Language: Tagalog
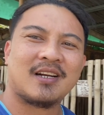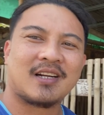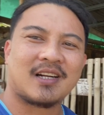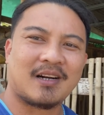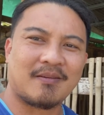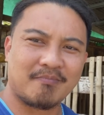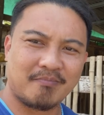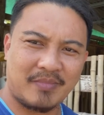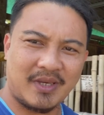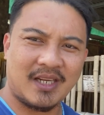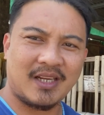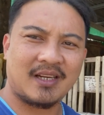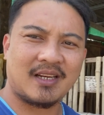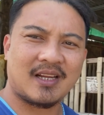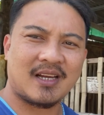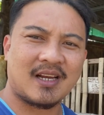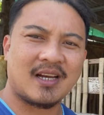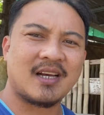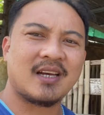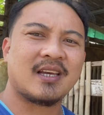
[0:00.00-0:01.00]
camping
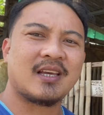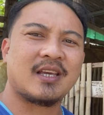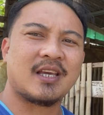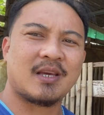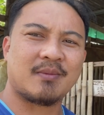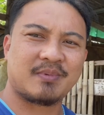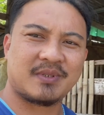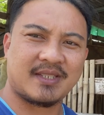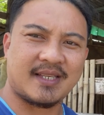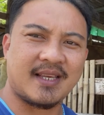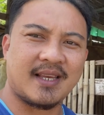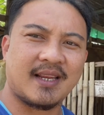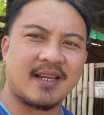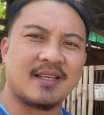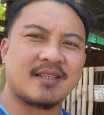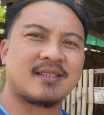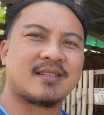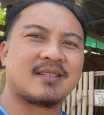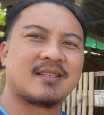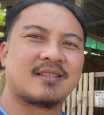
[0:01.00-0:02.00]
na
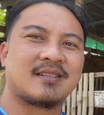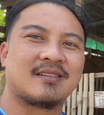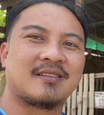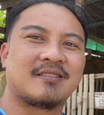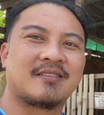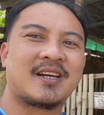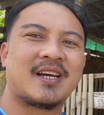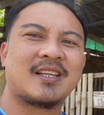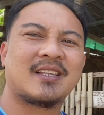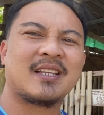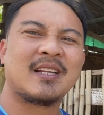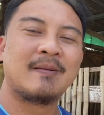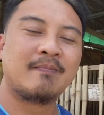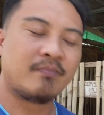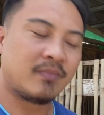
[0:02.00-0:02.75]
F-series. All right.